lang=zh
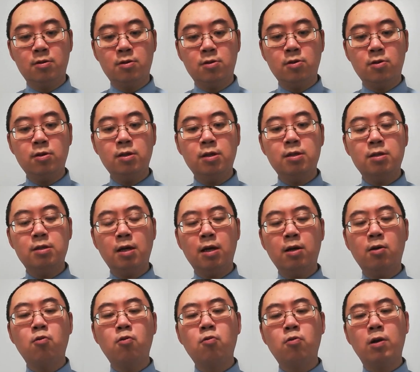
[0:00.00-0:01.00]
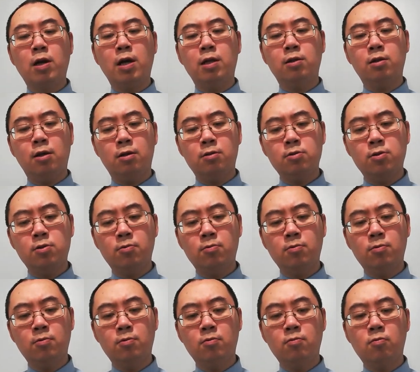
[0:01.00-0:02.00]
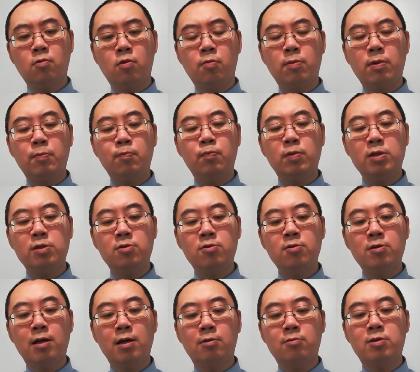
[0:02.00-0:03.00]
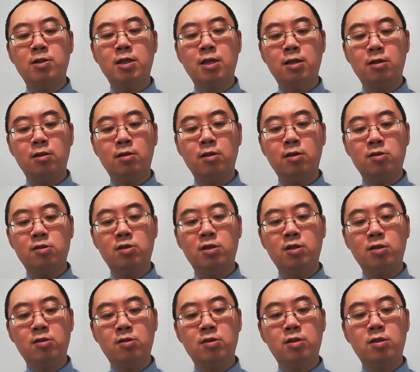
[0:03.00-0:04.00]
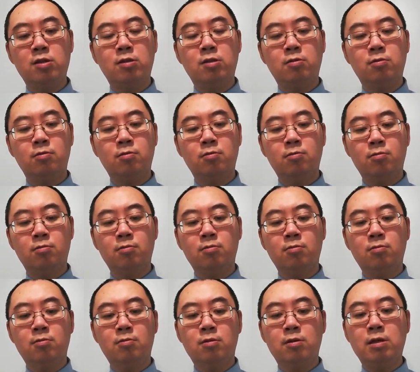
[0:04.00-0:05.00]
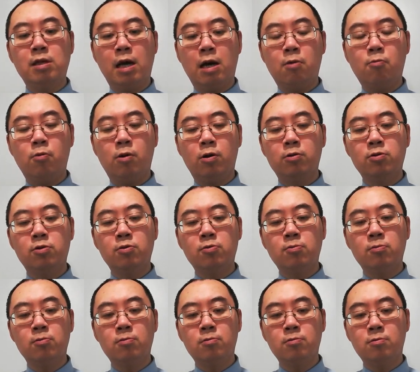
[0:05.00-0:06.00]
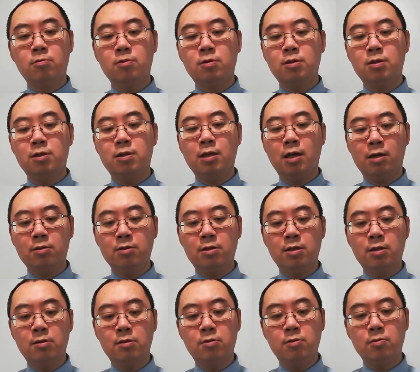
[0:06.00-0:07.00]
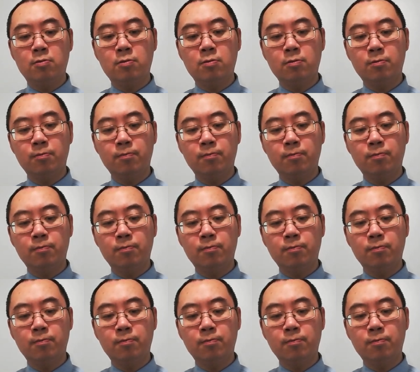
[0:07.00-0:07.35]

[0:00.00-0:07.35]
所以在苦难当中，我们必须要坚定信心，仰望主，相信主。